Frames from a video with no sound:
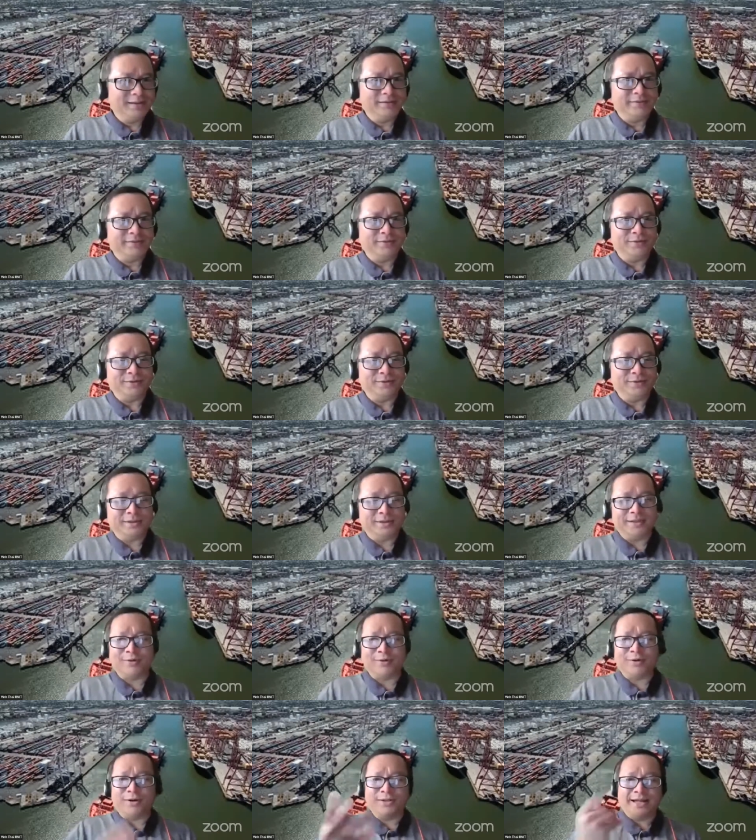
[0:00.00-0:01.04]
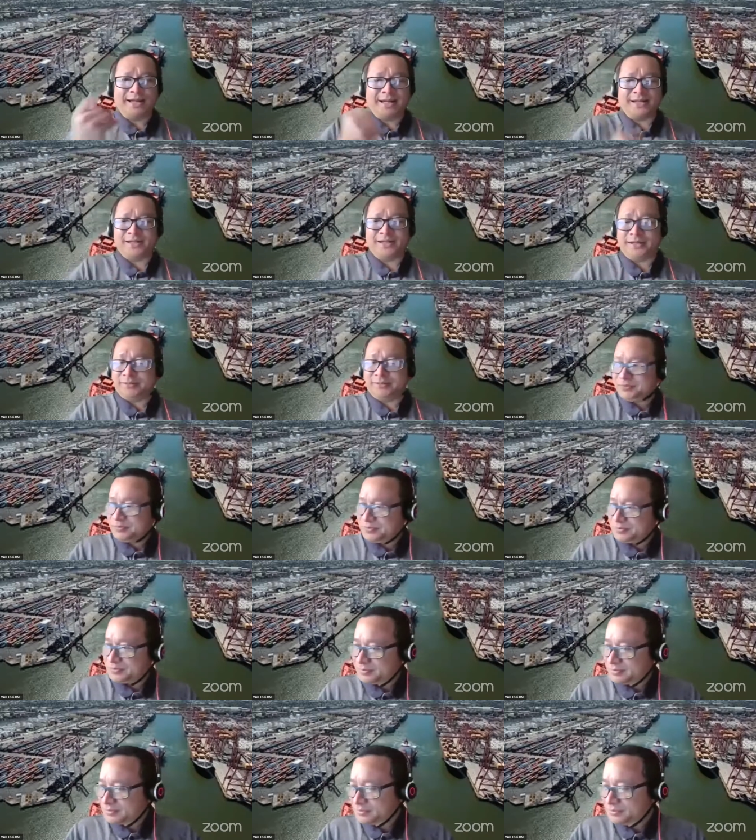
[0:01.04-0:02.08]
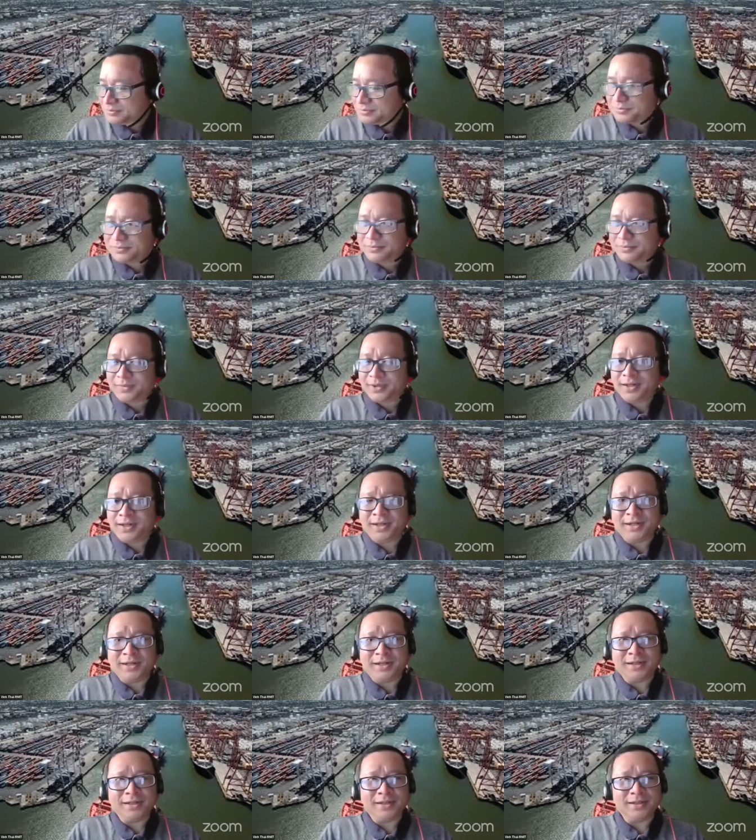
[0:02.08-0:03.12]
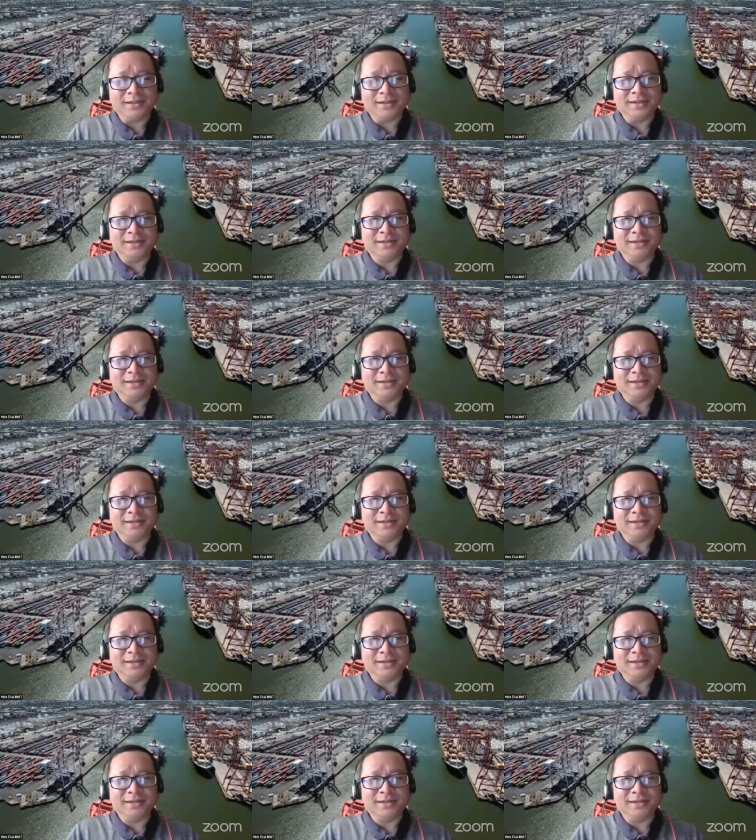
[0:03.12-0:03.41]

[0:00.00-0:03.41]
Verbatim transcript: những cái câu hỏi dạng như thế này à,